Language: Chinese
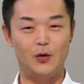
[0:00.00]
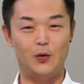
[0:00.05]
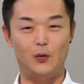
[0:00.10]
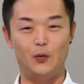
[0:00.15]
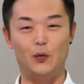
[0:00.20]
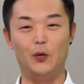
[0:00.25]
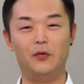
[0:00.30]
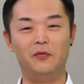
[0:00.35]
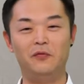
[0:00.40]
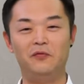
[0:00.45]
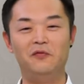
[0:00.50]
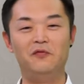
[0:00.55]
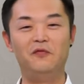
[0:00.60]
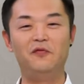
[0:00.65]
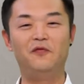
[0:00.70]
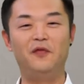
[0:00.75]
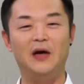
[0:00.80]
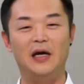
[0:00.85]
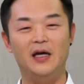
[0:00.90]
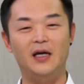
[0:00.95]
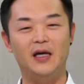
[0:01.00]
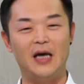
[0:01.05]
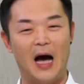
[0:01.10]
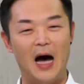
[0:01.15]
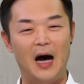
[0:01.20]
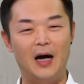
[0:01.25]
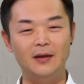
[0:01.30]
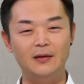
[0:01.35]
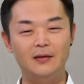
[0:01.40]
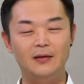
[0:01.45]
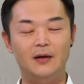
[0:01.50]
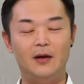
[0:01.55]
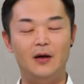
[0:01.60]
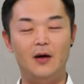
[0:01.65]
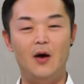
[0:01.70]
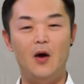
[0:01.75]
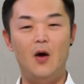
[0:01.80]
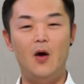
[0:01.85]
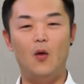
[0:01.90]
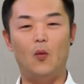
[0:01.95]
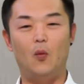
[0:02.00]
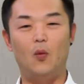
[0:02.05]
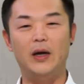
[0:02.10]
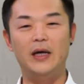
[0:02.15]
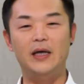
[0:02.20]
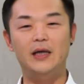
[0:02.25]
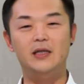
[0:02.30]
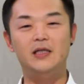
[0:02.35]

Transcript: 云飞扬，威